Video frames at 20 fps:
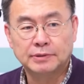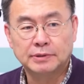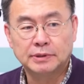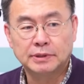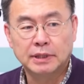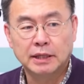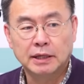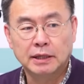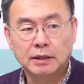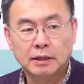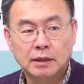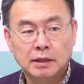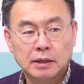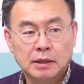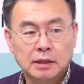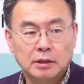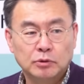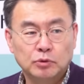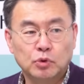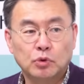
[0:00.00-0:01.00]
때
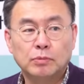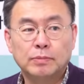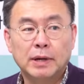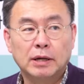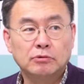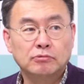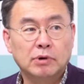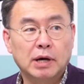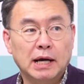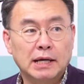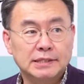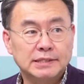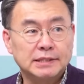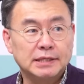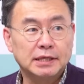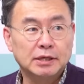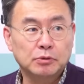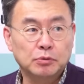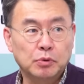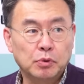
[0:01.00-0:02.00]
돌파구가 아직
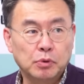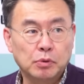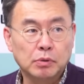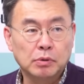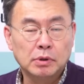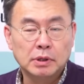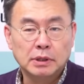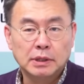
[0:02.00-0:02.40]
있고